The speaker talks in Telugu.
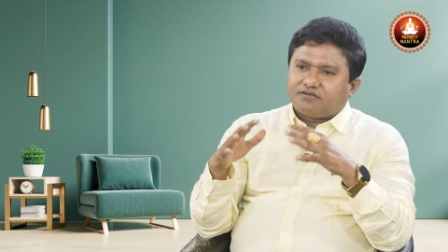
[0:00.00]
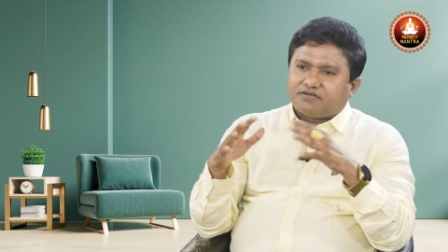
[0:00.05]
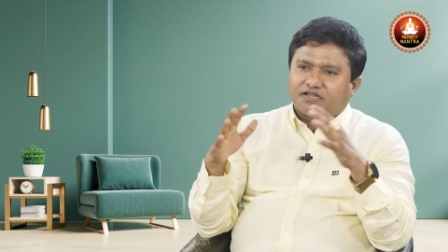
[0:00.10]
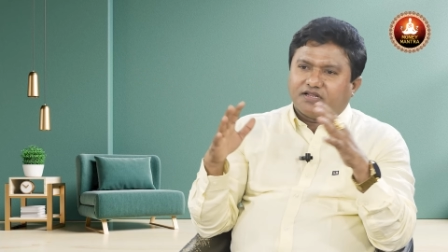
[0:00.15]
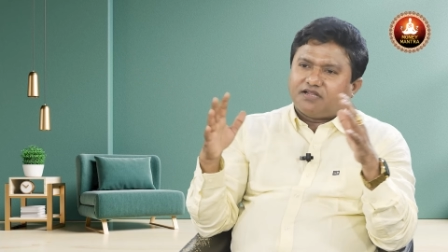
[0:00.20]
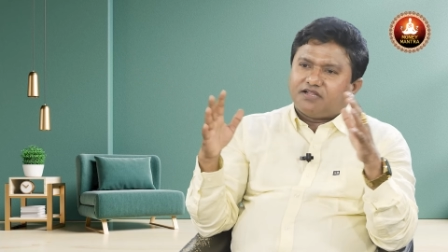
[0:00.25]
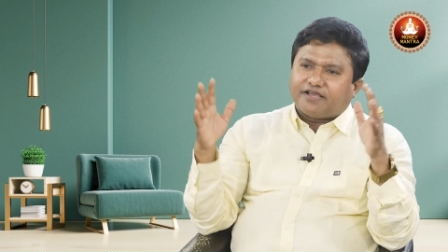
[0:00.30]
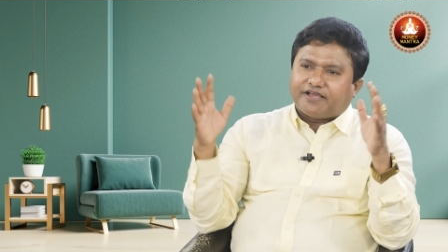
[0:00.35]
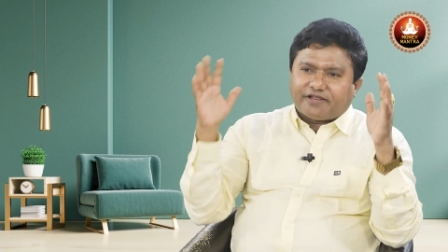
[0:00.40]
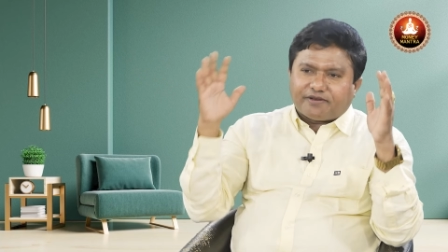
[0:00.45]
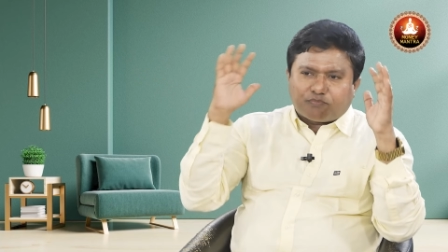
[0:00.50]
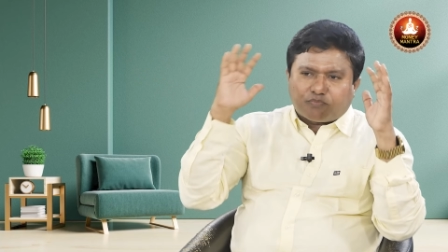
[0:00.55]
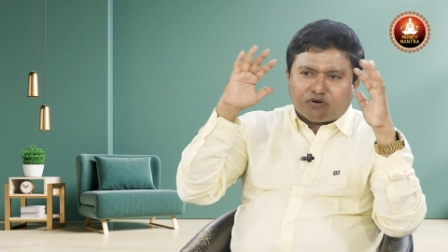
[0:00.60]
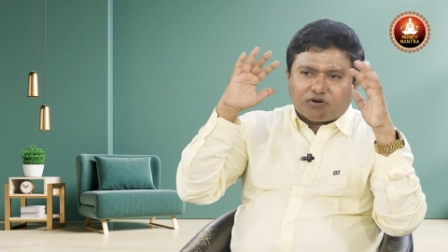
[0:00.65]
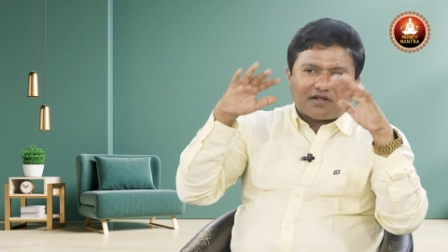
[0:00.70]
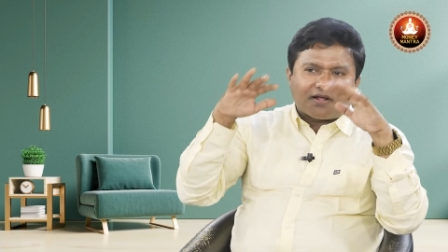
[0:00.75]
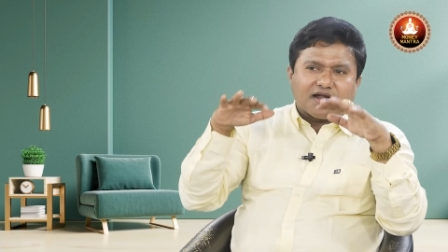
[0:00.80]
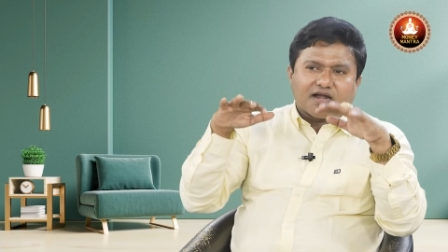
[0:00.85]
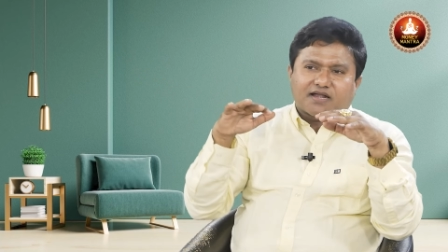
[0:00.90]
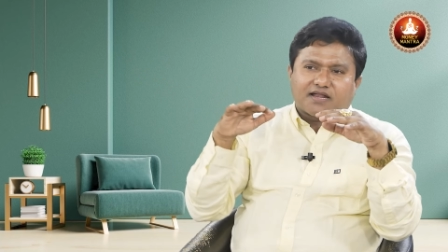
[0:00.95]
ఢిల్లీ
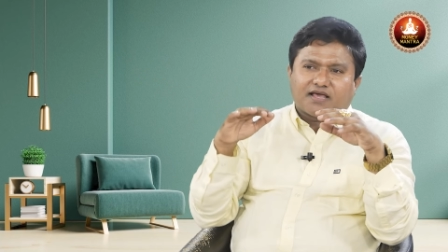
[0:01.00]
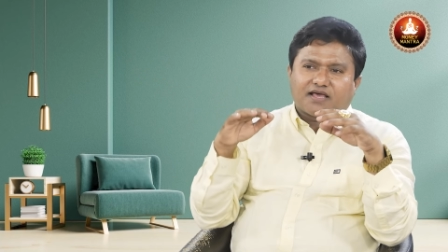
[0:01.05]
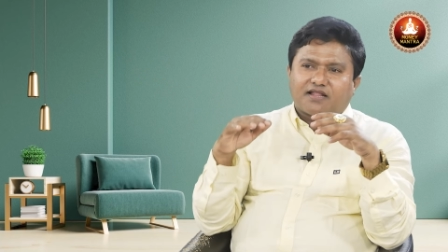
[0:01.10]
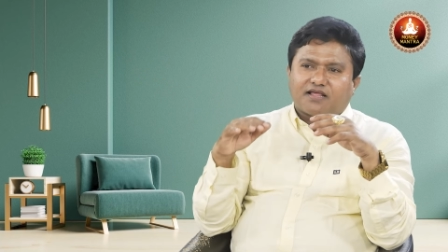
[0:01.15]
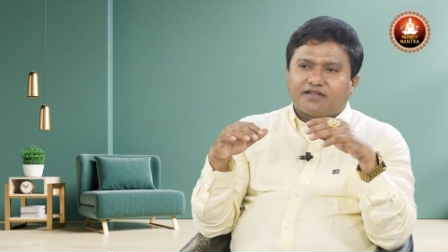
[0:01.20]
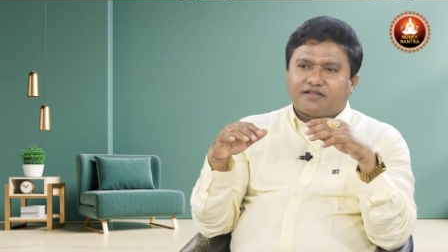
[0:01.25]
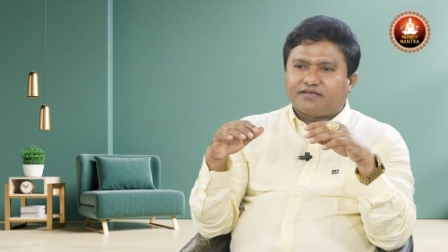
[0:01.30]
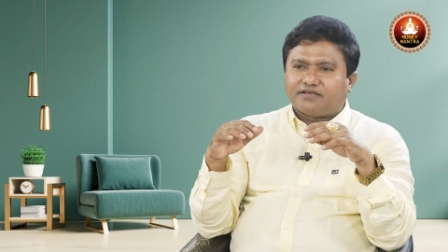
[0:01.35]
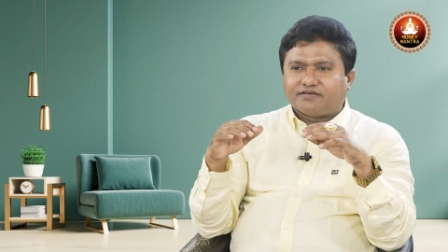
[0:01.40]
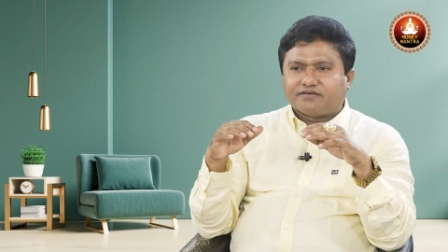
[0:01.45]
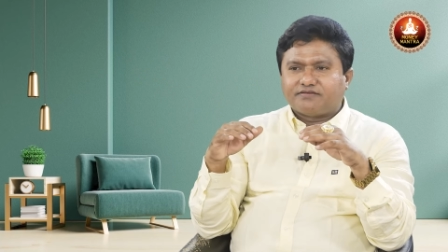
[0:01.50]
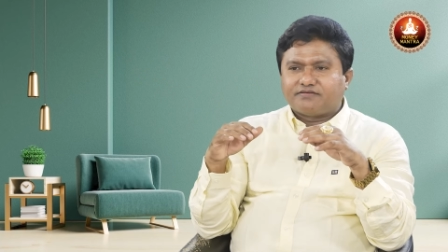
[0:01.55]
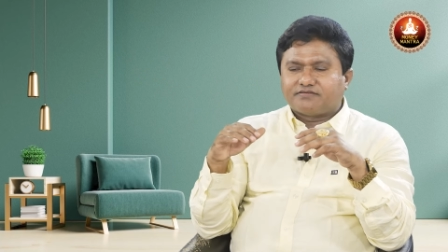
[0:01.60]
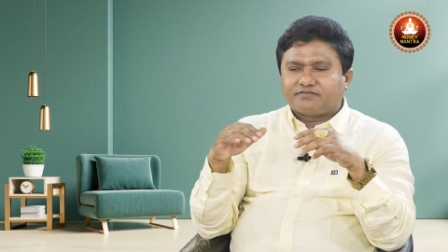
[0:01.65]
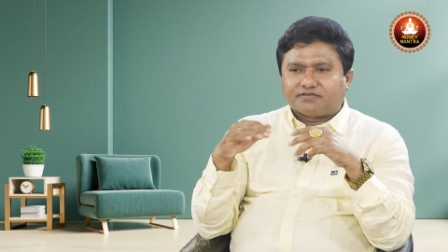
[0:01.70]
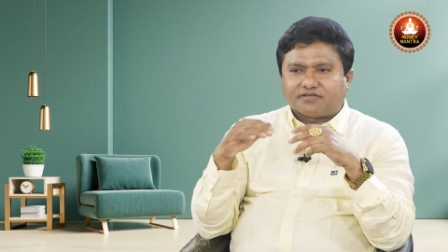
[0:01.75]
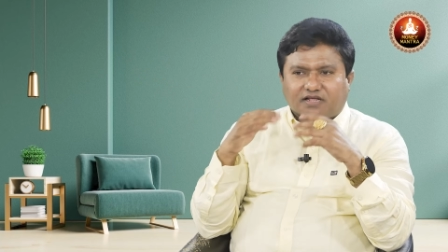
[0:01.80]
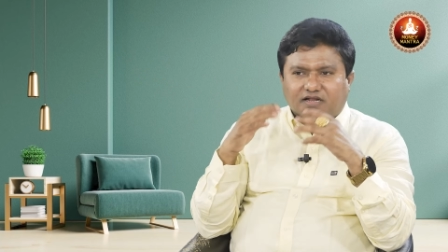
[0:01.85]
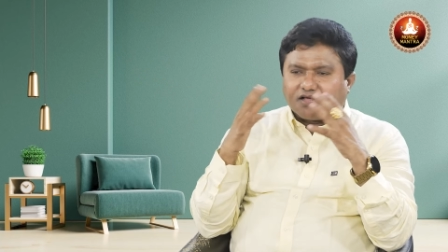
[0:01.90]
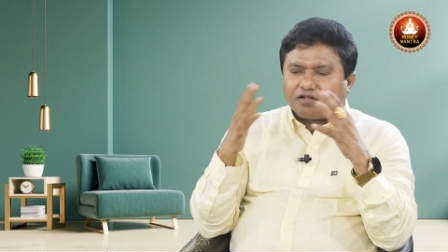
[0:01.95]
ఎయిర్పోర్ట్ కట్టాలని
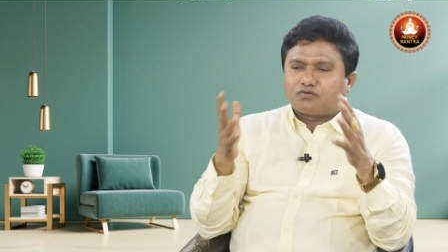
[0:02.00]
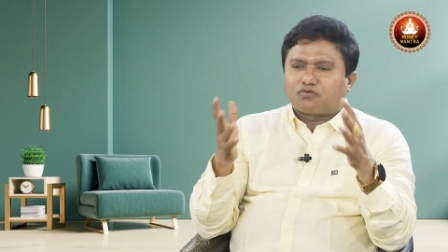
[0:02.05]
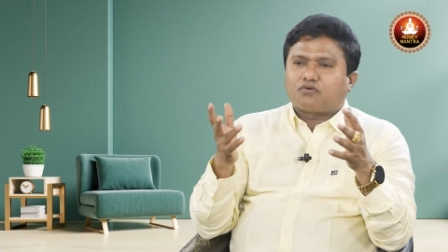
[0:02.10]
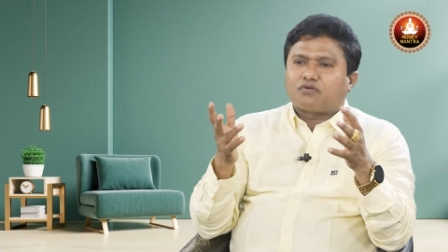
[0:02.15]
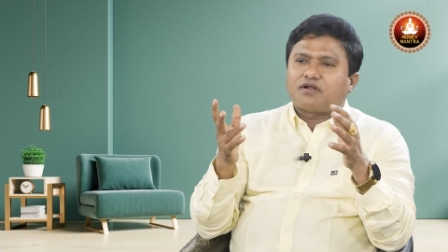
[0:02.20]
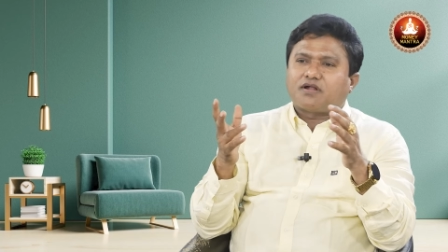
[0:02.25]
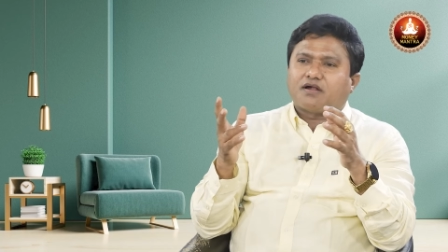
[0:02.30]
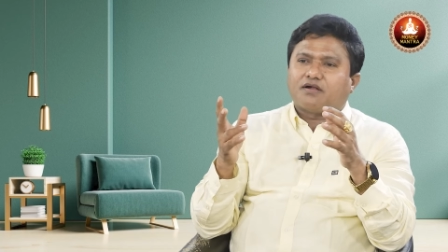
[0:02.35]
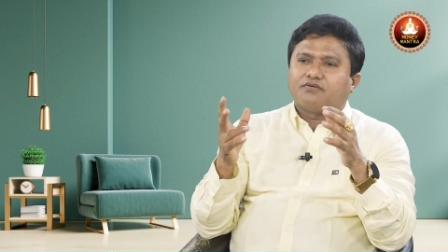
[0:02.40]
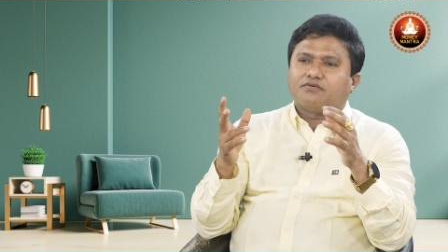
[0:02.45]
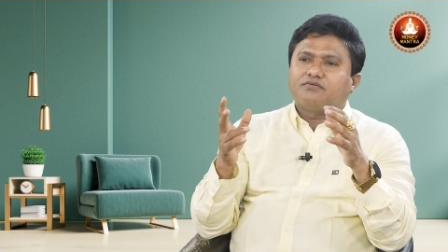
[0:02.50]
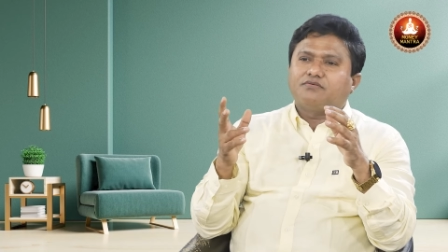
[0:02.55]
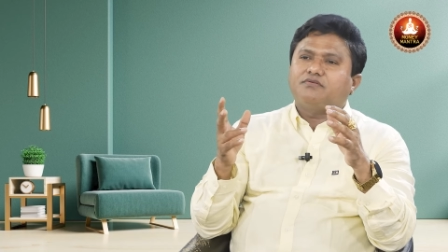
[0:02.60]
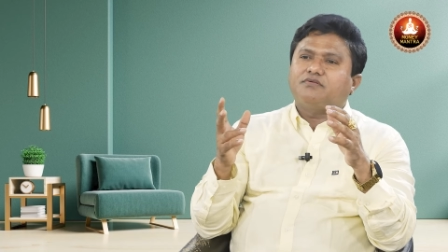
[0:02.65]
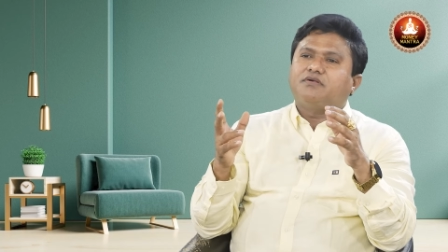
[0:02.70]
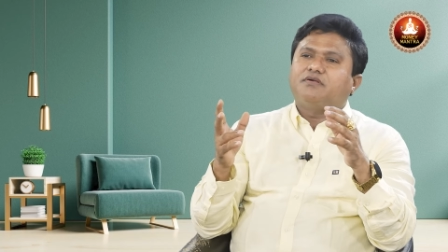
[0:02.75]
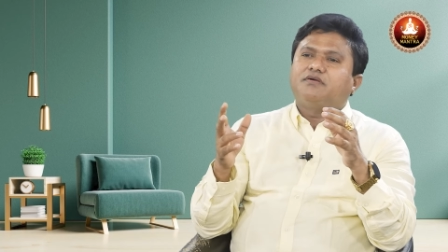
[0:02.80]
తను అనుకున్నాడు